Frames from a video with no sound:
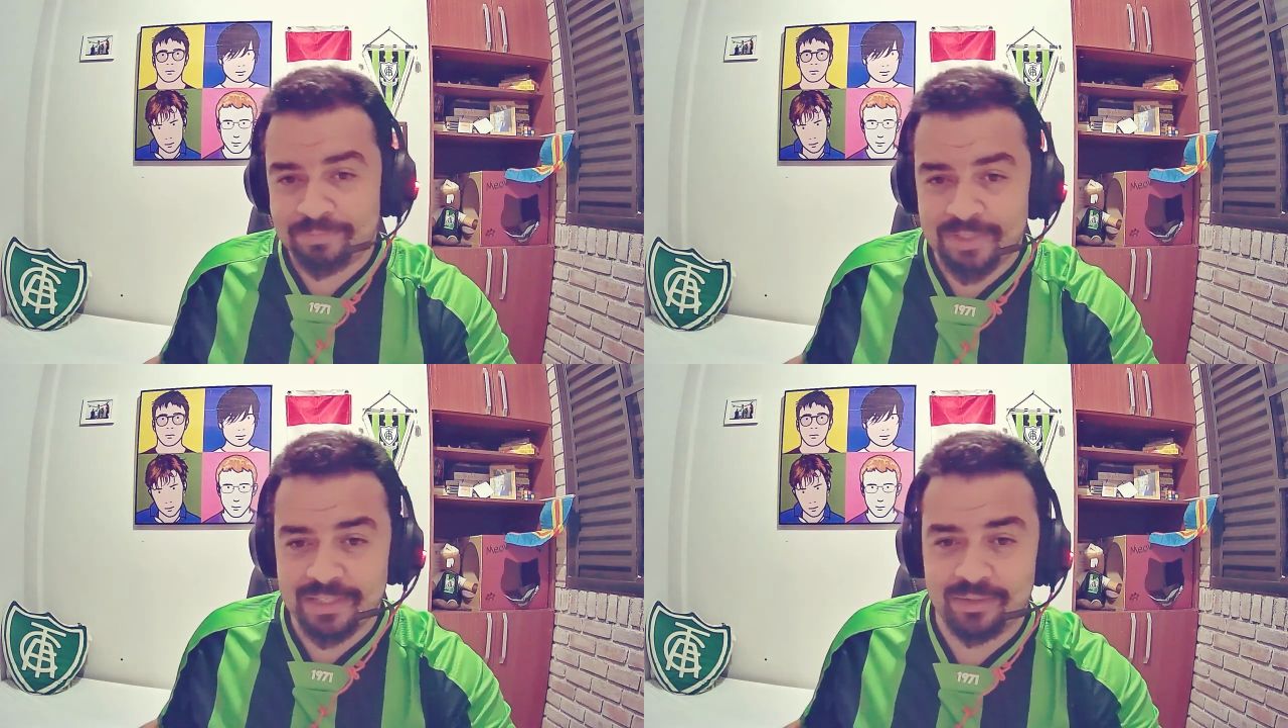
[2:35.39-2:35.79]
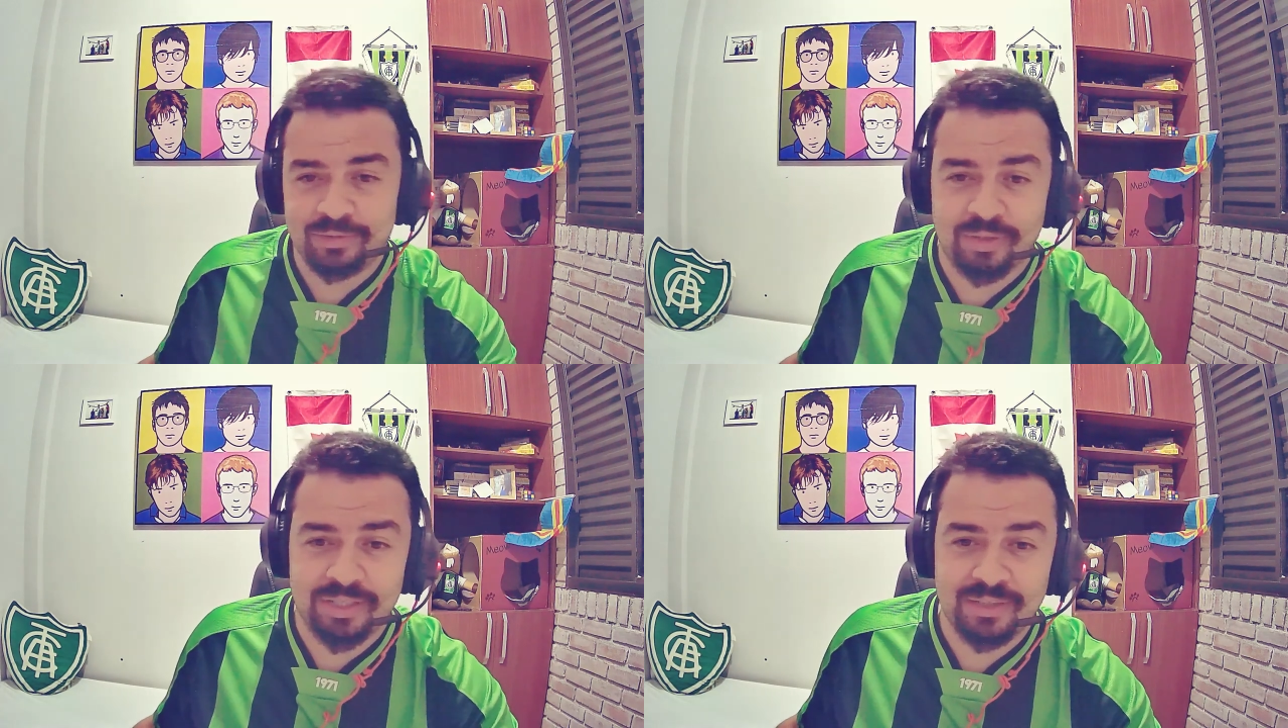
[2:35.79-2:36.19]
que dá um
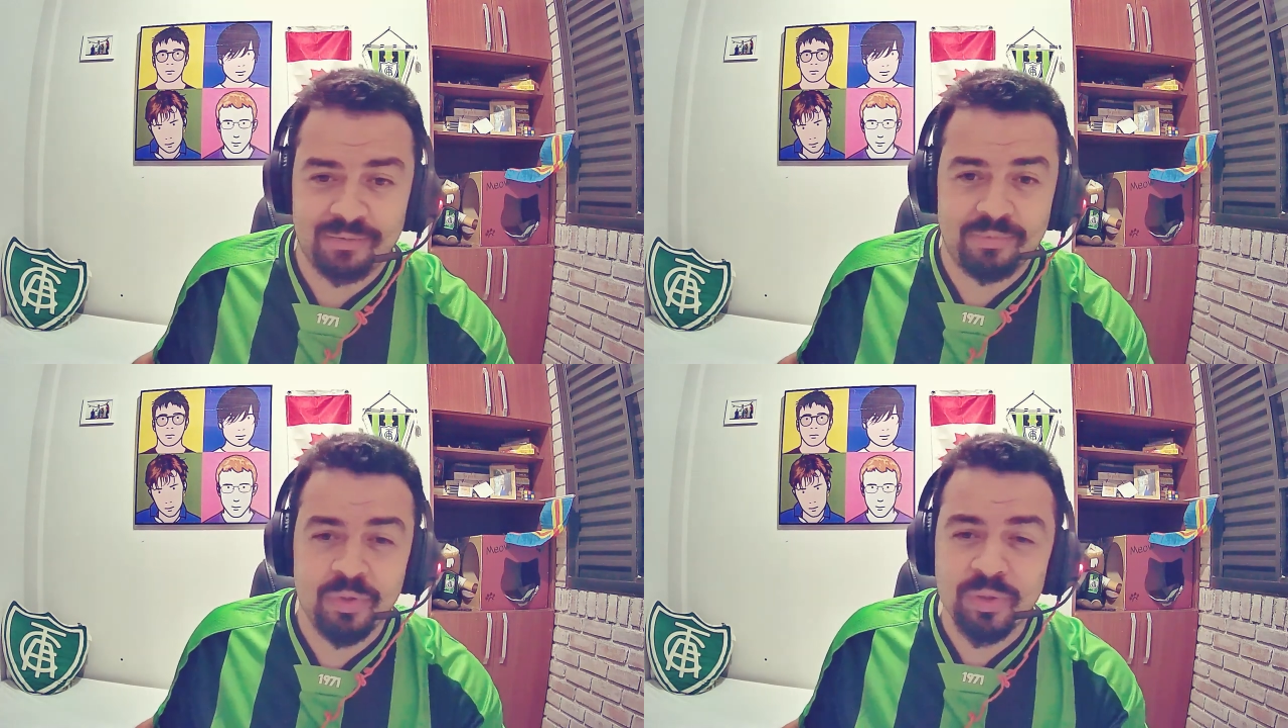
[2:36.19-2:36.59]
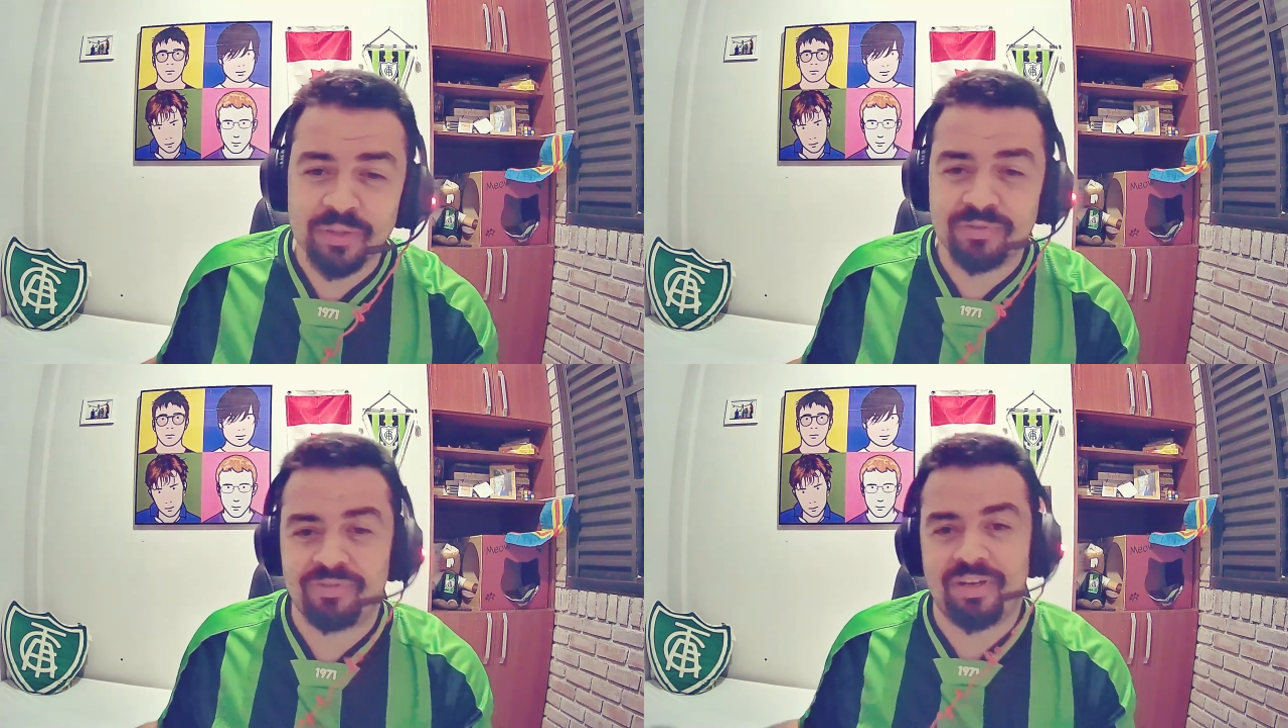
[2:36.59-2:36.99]
toquinho
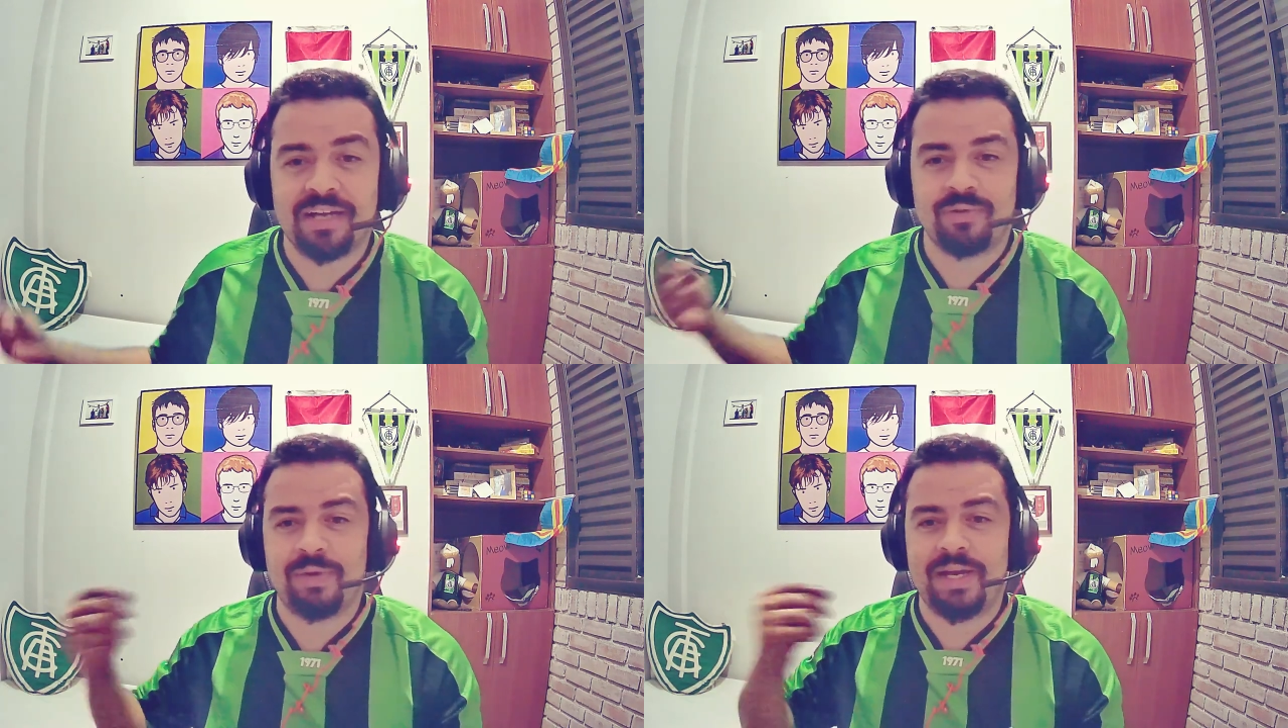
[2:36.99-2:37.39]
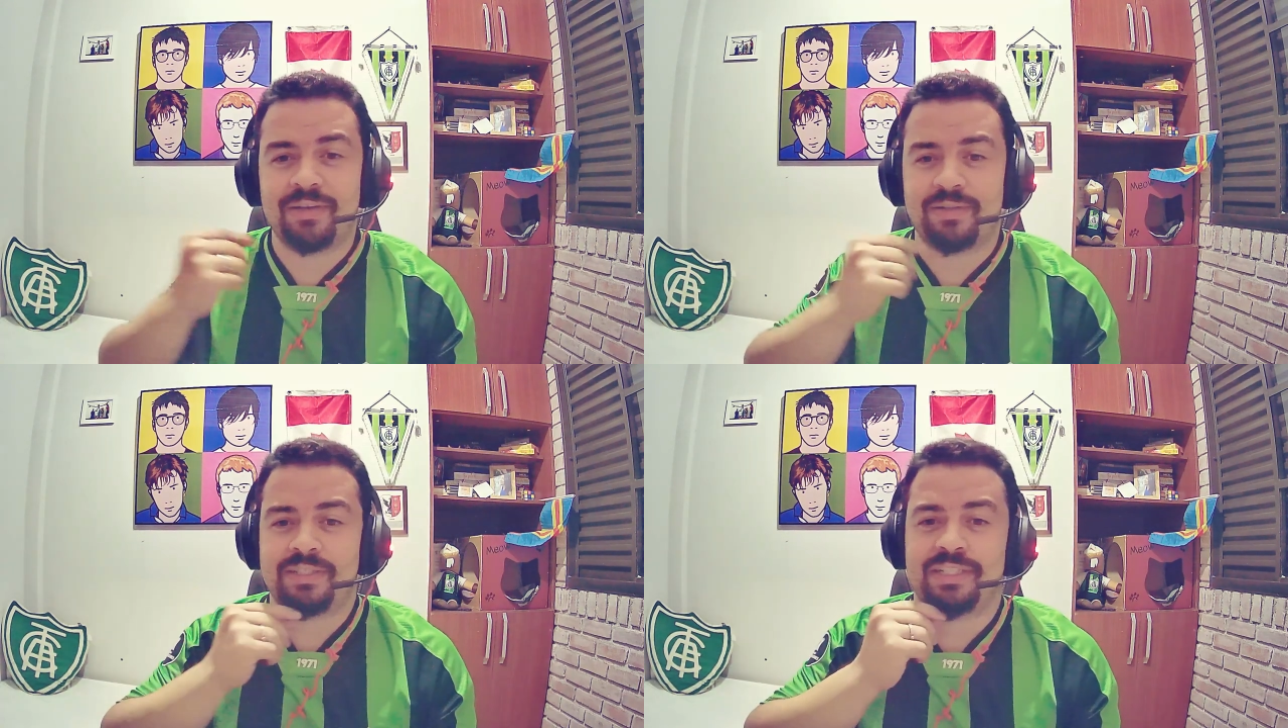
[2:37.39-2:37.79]
muito fraco, o Erner
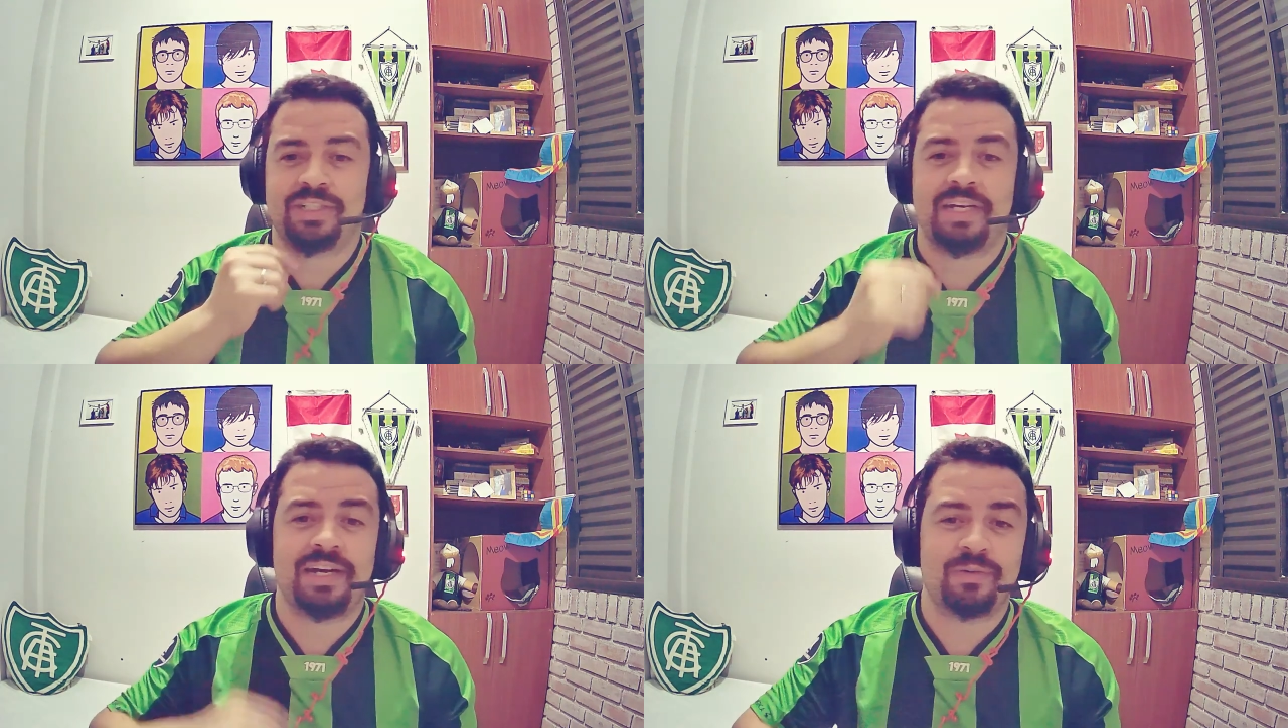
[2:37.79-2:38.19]
consegue tirar.